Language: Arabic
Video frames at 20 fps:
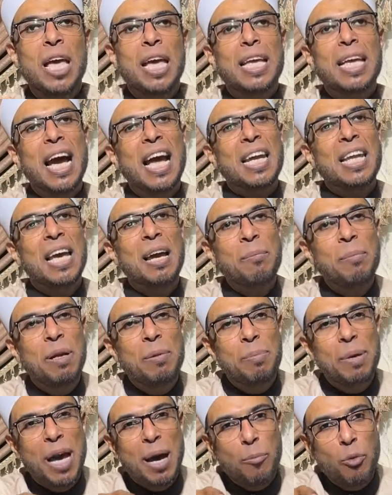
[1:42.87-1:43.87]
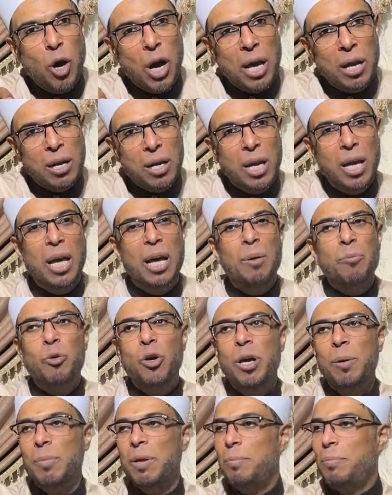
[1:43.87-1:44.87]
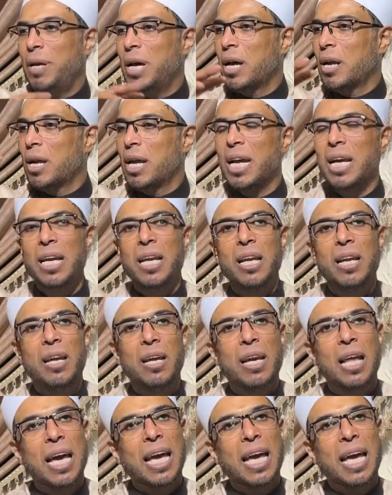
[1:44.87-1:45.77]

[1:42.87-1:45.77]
يعني يعمل بيها ابو عرام ويعمل بيها الراجل